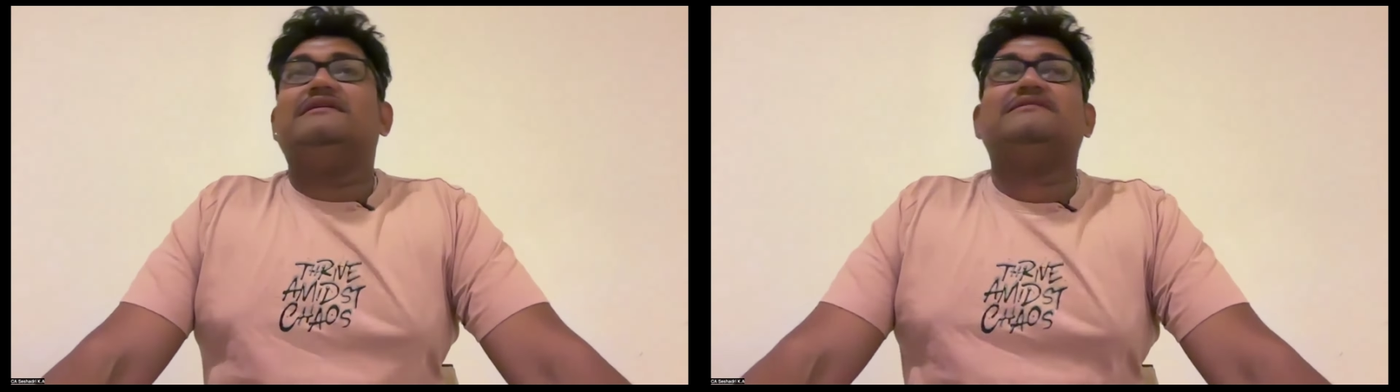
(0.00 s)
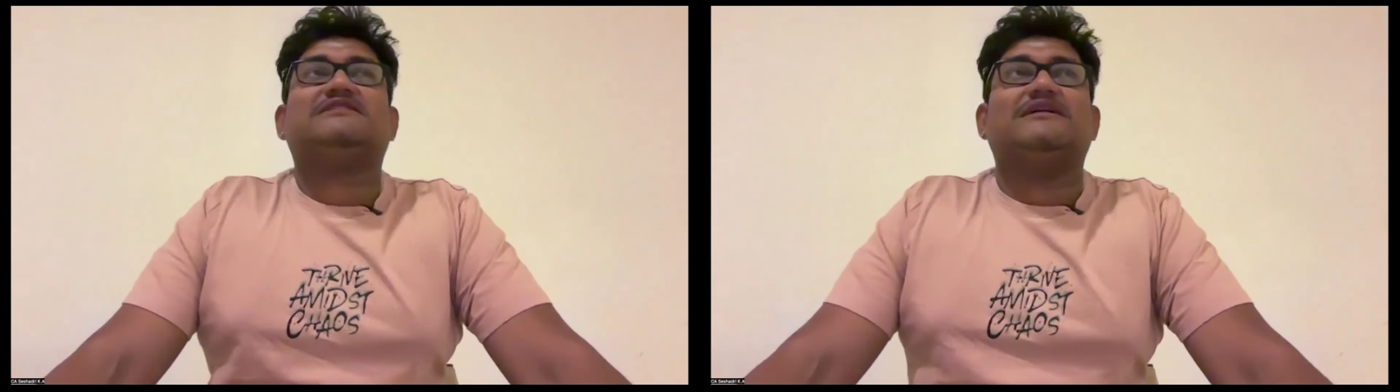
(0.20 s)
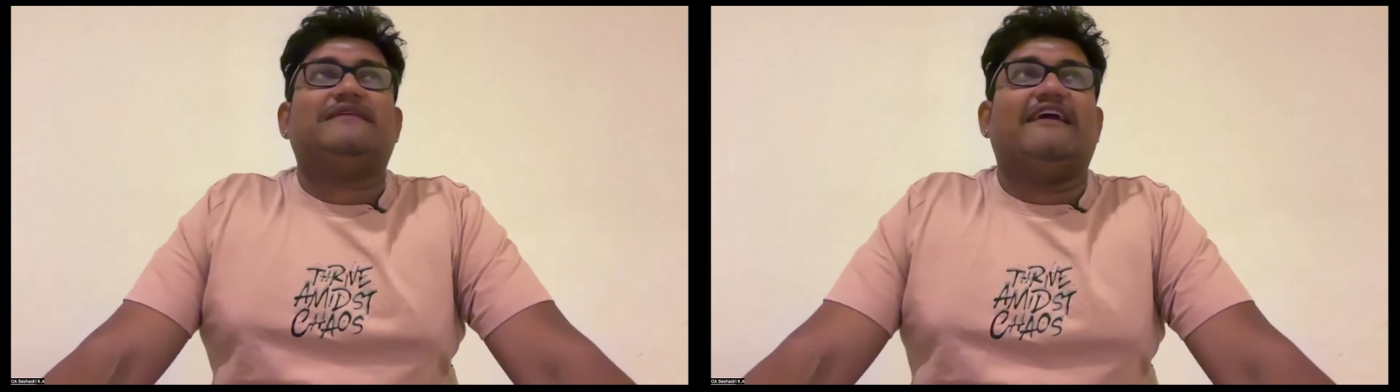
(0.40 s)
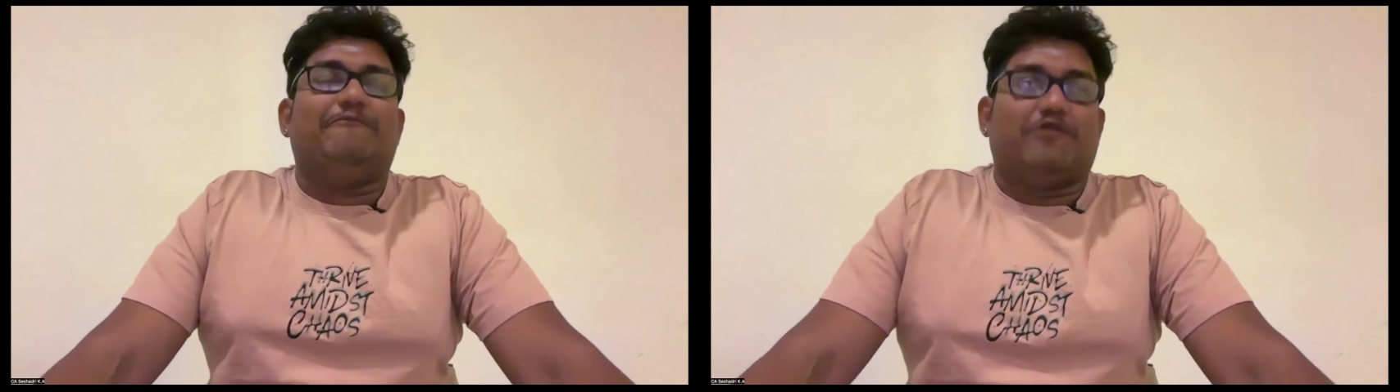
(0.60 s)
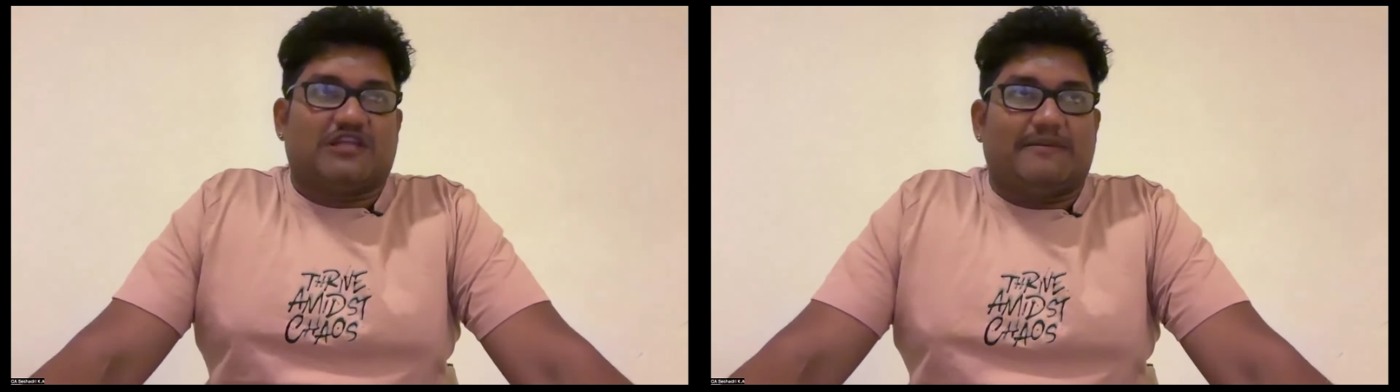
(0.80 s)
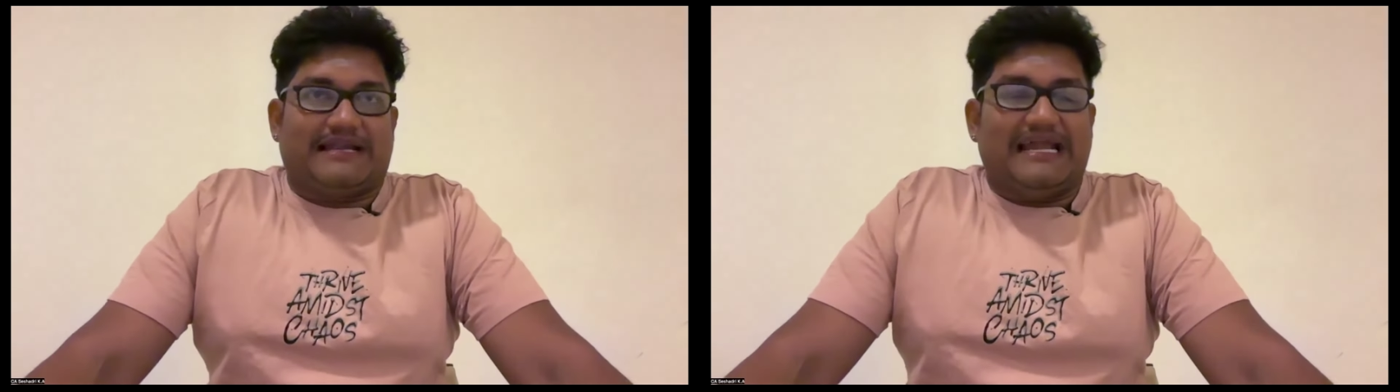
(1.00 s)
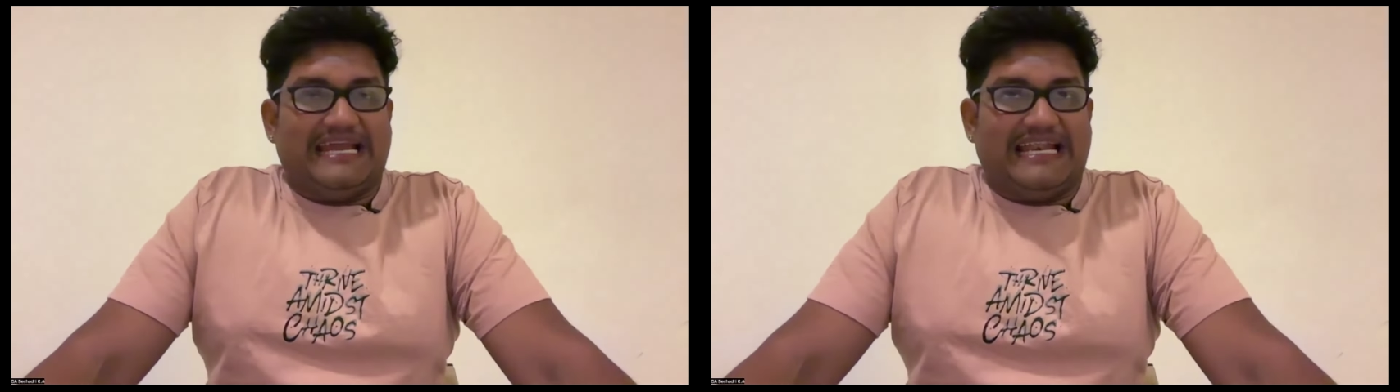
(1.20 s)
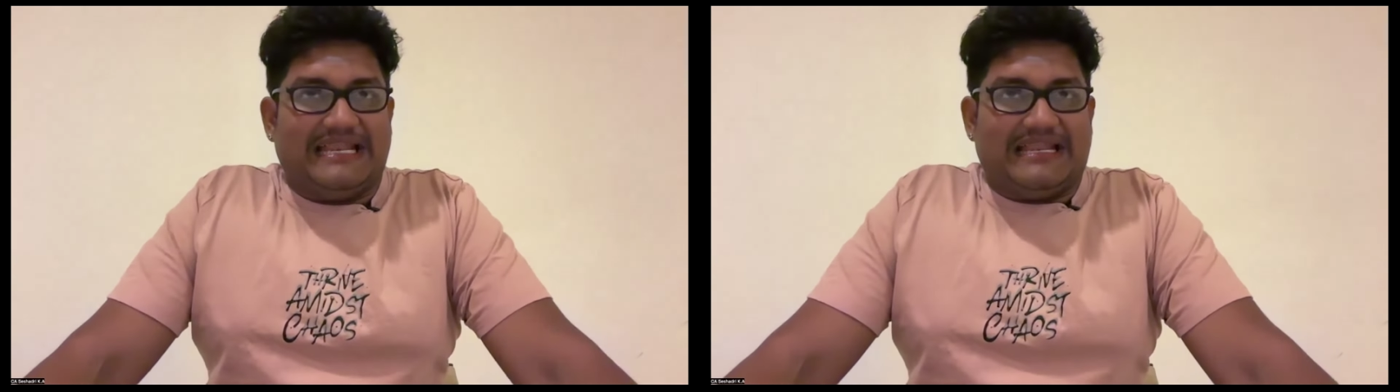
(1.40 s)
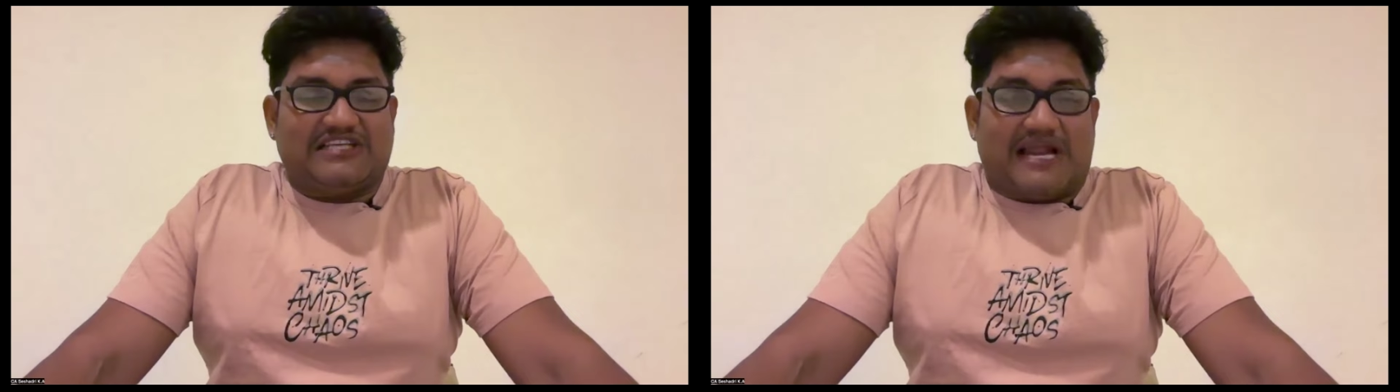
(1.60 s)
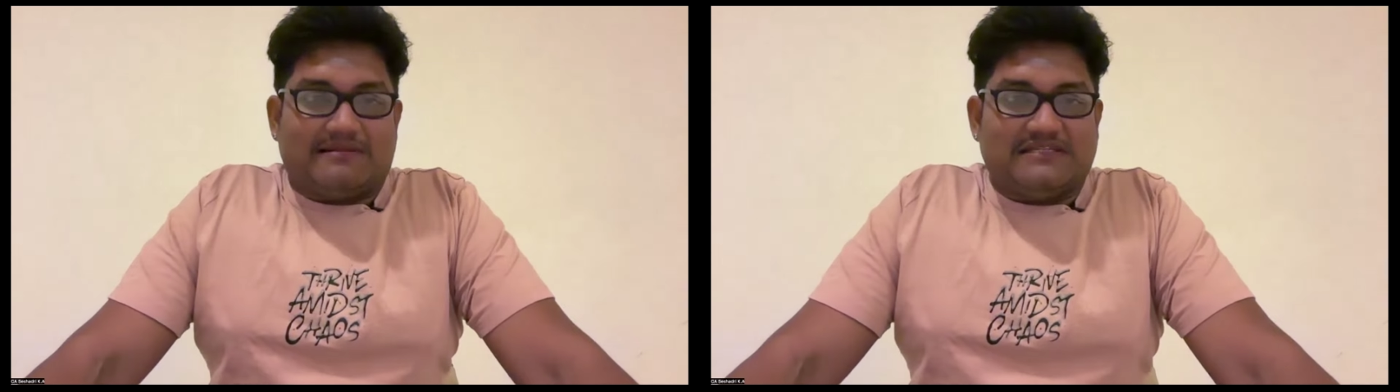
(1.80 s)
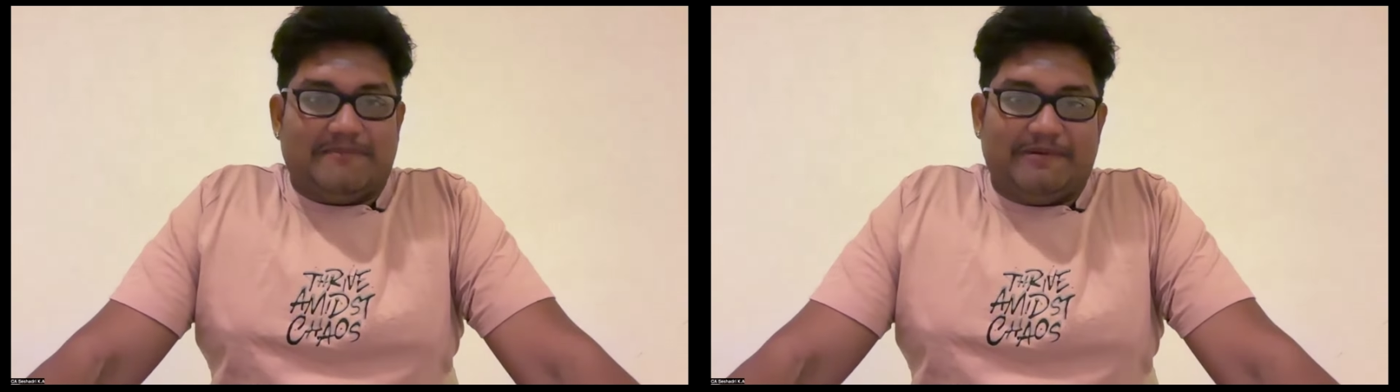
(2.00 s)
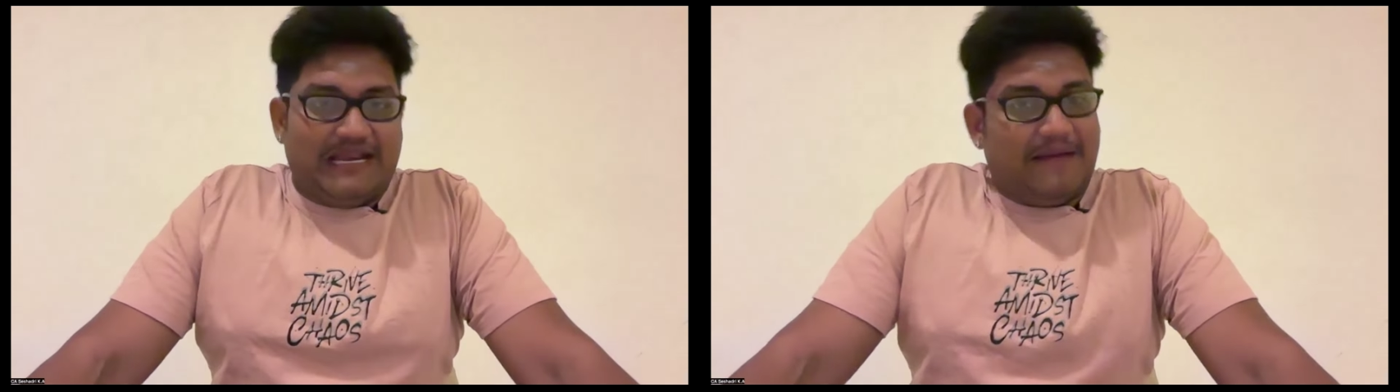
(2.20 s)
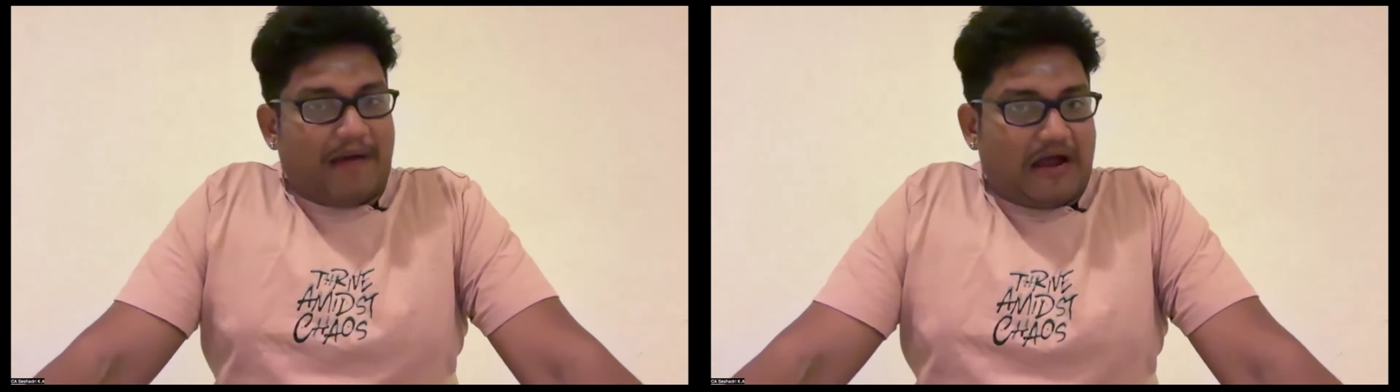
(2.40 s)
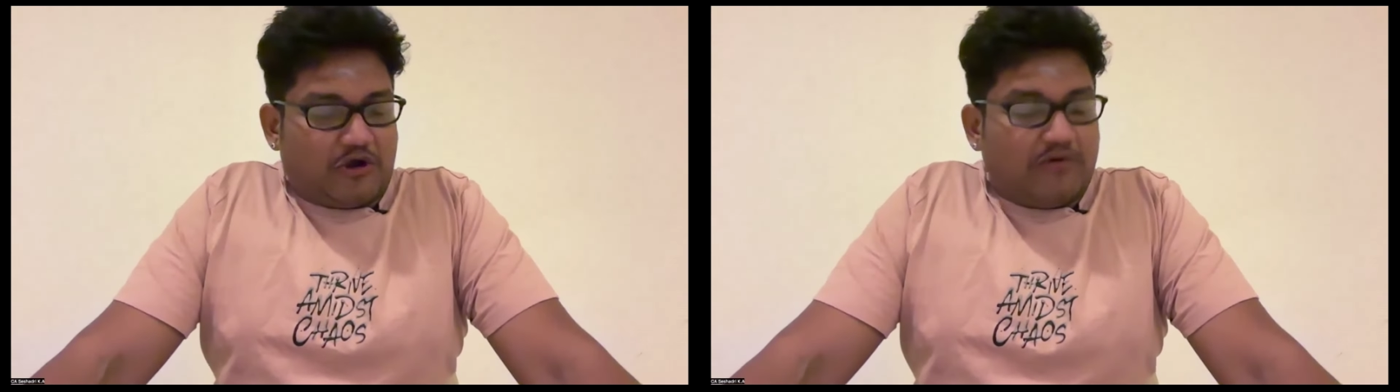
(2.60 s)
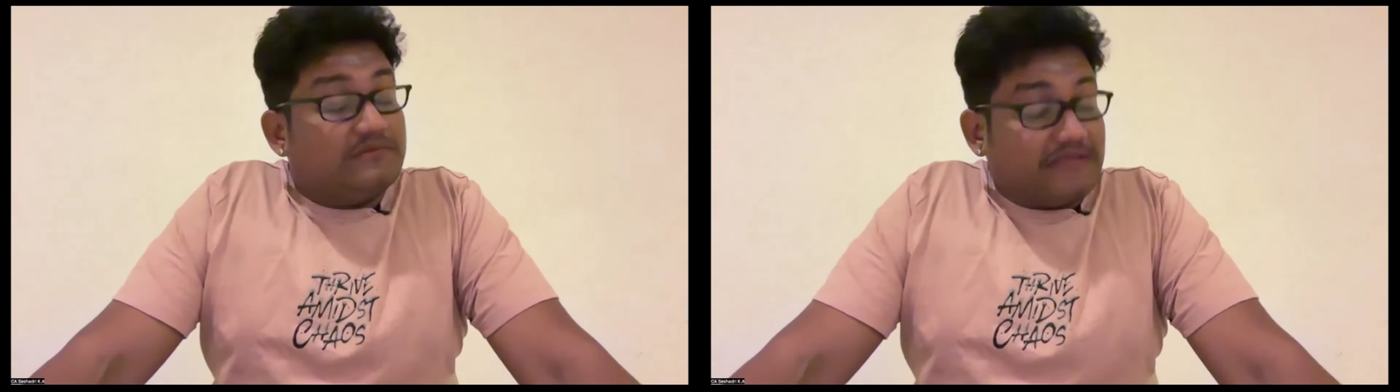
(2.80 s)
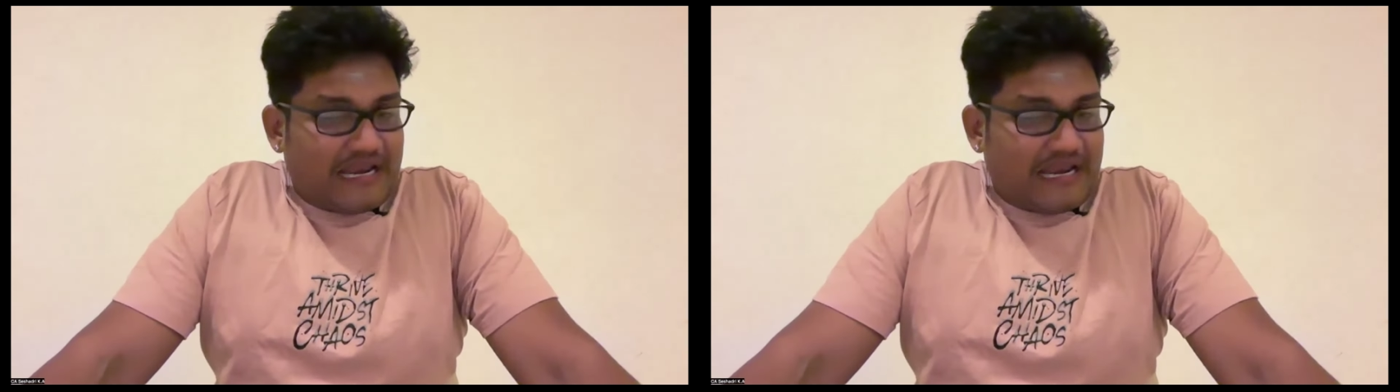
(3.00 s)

டிஸ்கிரிப்டிவ் பொறுத்த மட்டும் என்னென்ன சாப்டர்ஸ் எப்படி எல்லாம் பார்க்கணும்